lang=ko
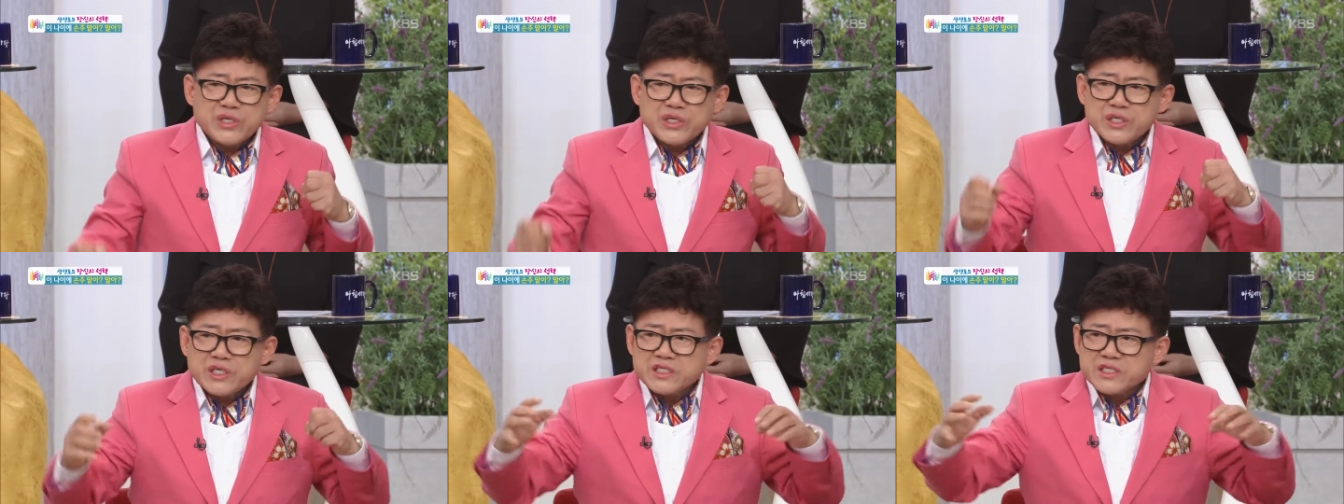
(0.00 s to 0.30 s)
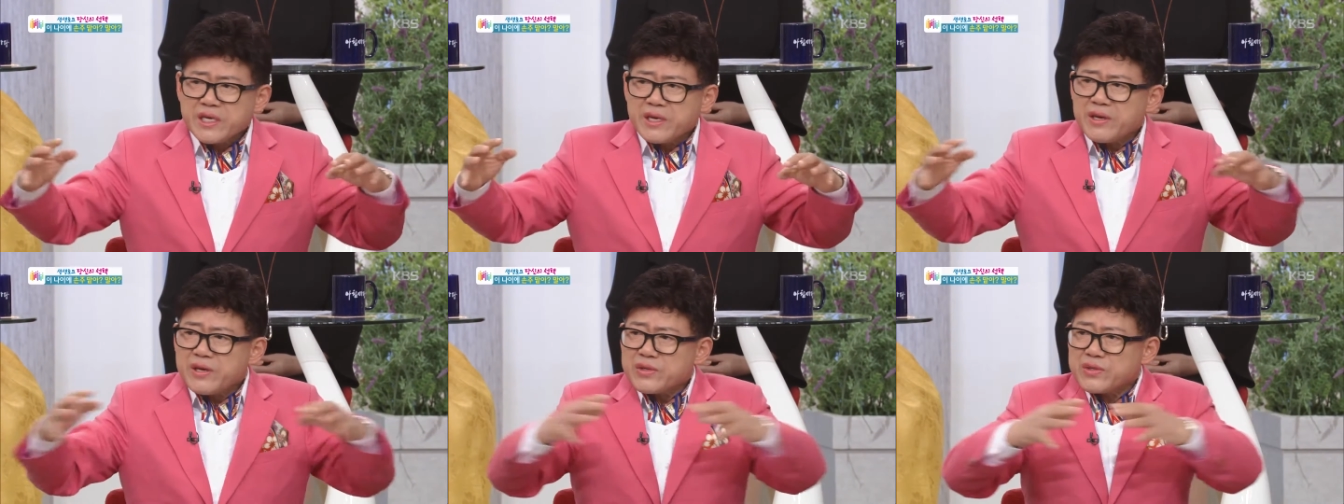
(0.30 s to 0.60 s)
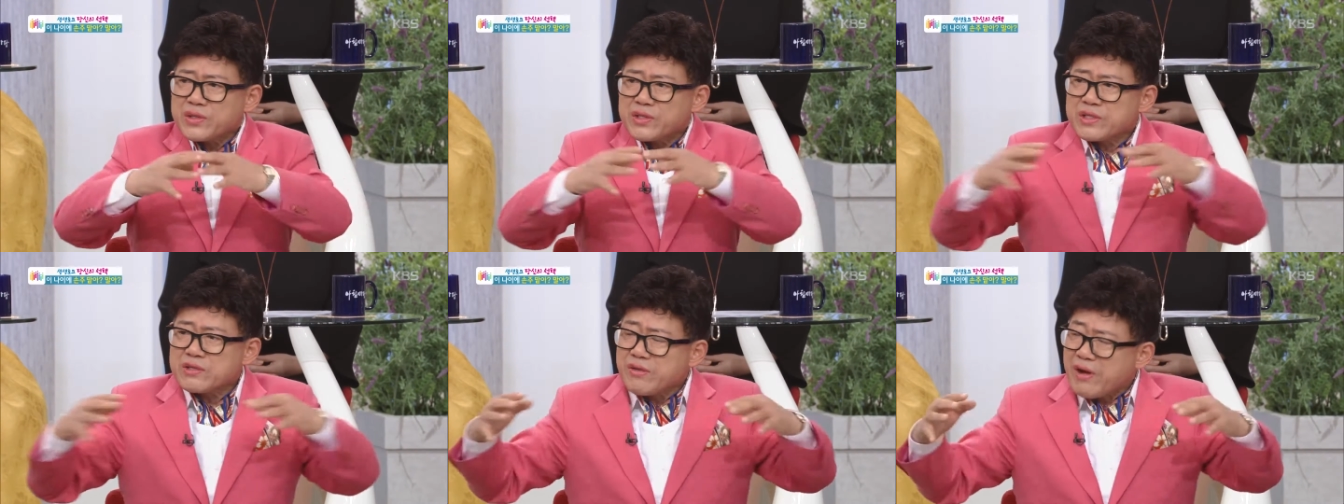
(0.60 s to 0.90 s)
이
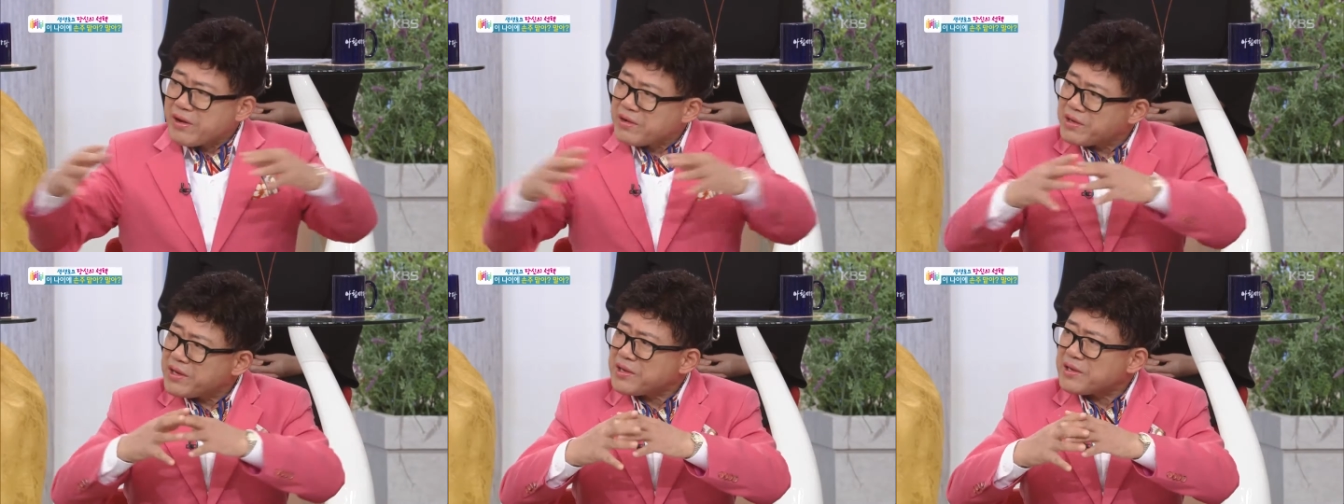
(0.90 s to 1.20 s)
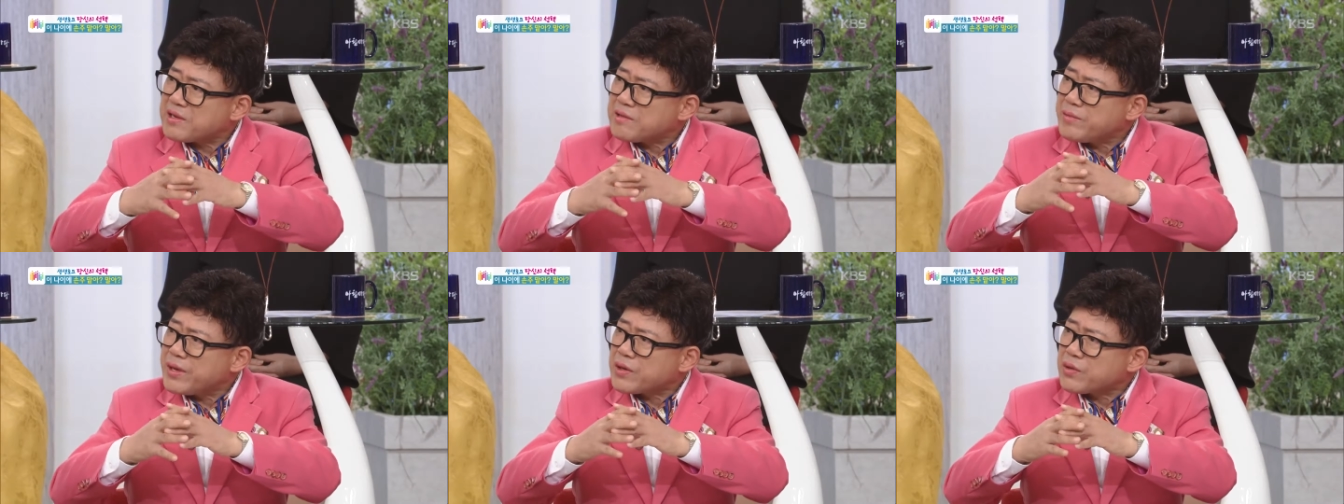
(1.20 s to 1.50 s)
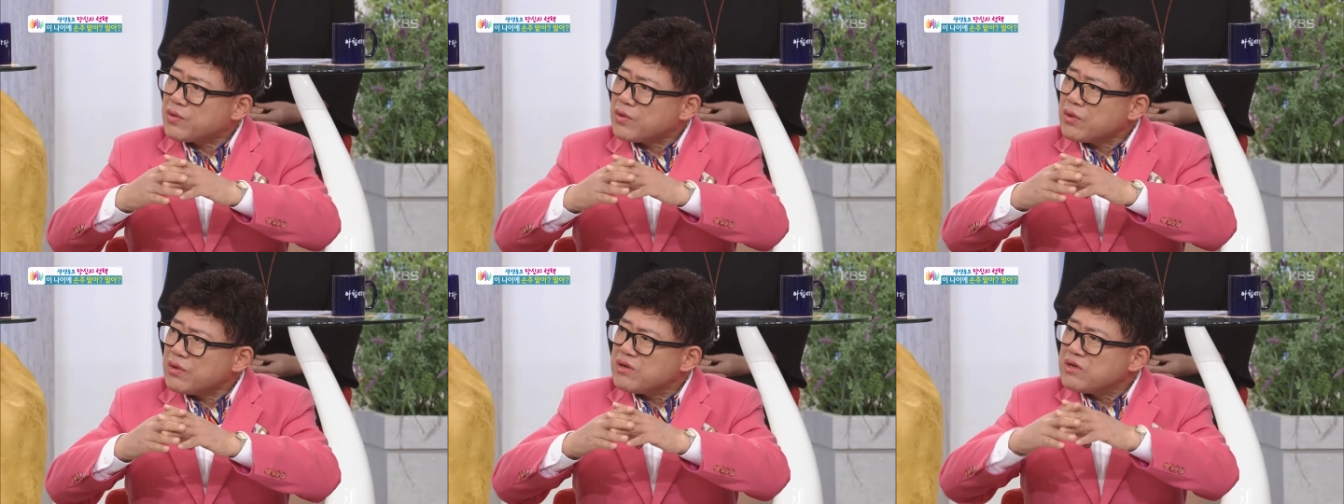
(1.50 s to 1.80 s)
사회적인 관계를
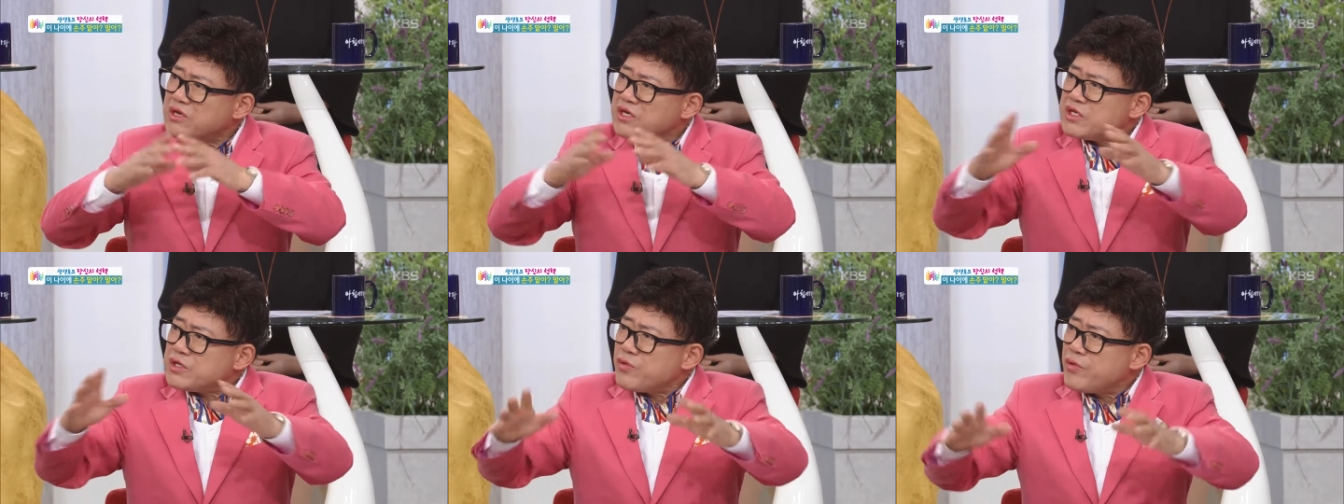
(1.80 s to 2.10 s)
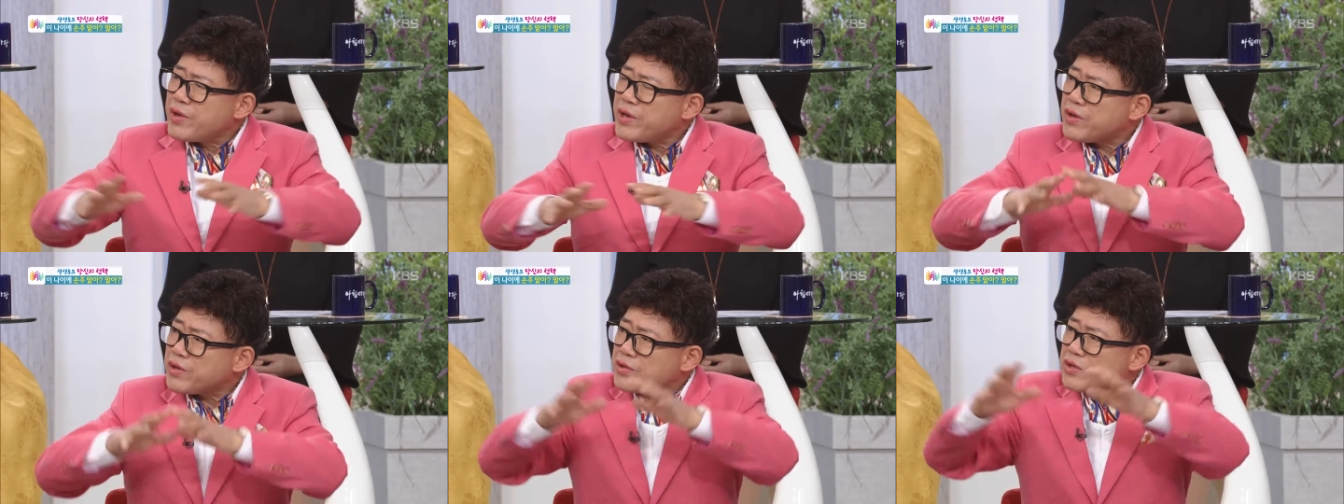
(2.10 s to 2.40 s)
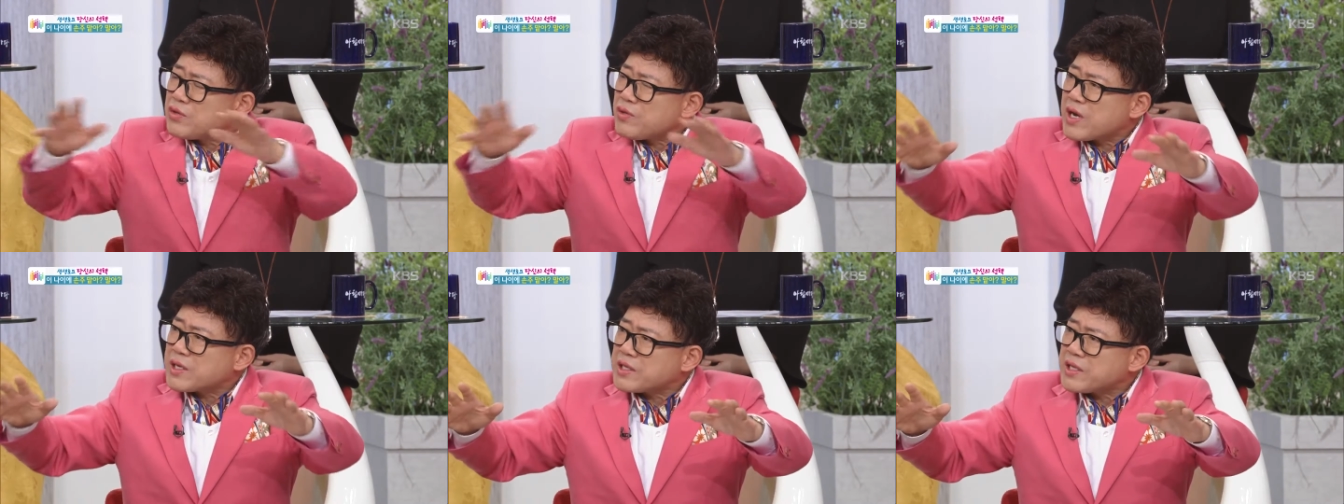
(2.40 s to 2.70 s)
맺고
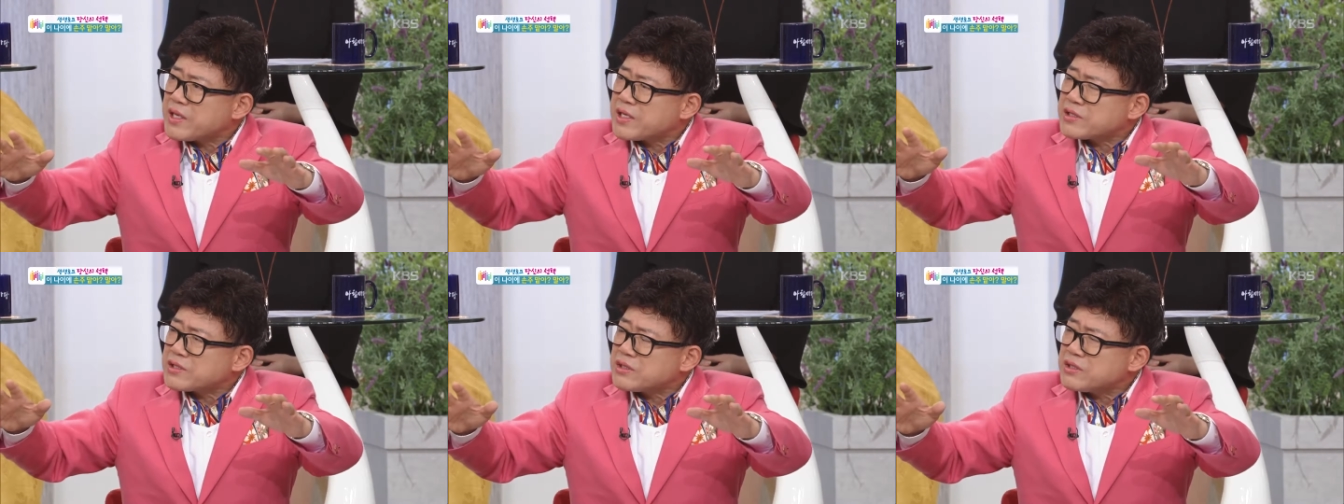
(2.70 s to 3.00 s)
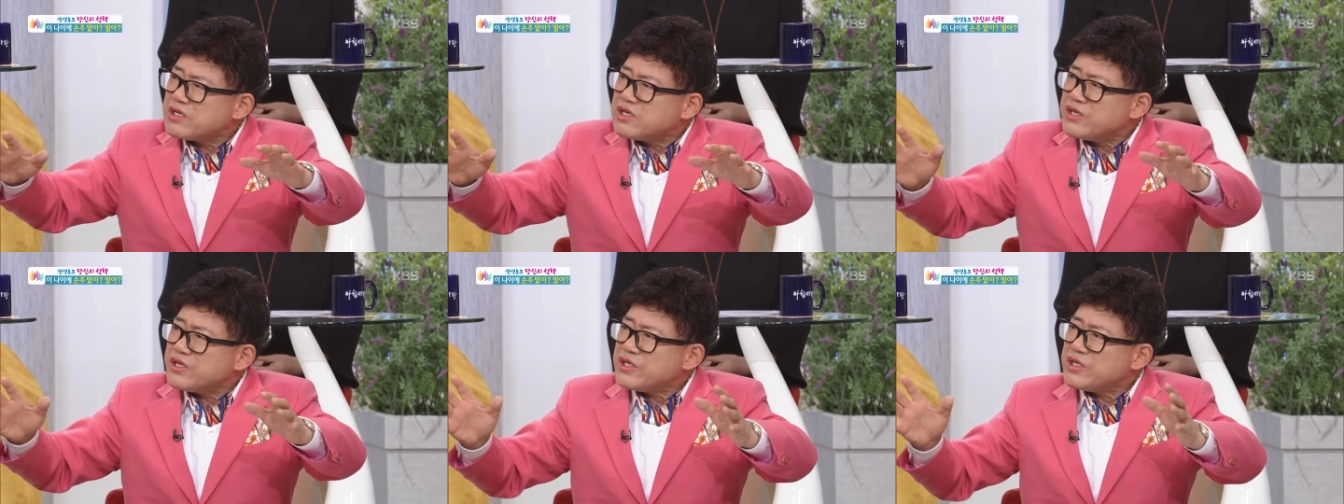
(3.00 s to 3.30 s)
외연을 확대해서